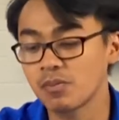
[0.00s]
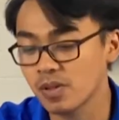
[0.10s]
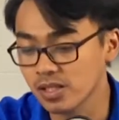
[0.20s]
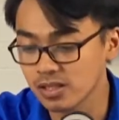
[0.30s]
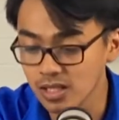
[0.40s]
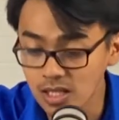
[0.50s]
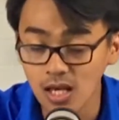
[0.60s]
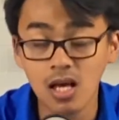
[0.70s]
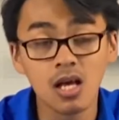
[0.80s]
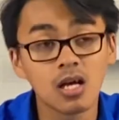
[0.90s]

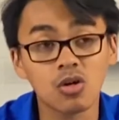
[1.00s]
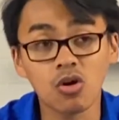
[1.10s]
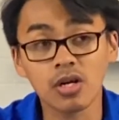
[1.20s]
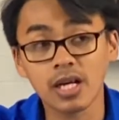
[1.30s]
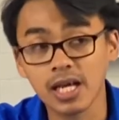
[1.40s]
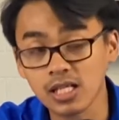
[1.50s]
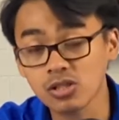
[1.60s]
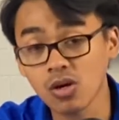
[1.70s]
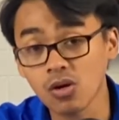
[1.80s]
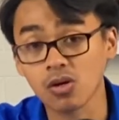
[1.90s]
Seperti
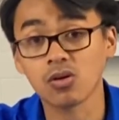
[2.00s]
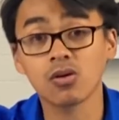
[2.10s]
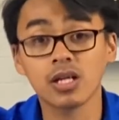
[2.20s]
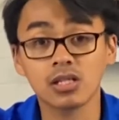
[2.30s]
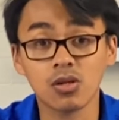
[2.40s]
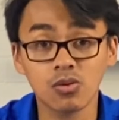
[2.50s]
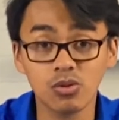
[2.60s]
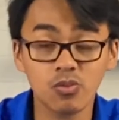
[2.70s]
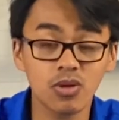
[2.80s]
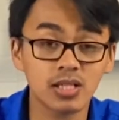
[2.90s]
konektor konektor
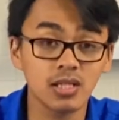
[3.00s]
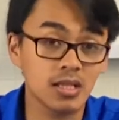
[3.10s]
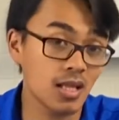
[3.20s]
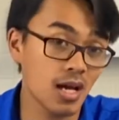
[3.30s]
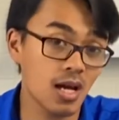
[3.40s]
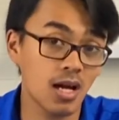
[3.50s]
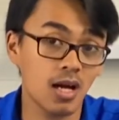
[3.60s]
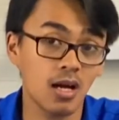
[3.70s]
untuk buat kita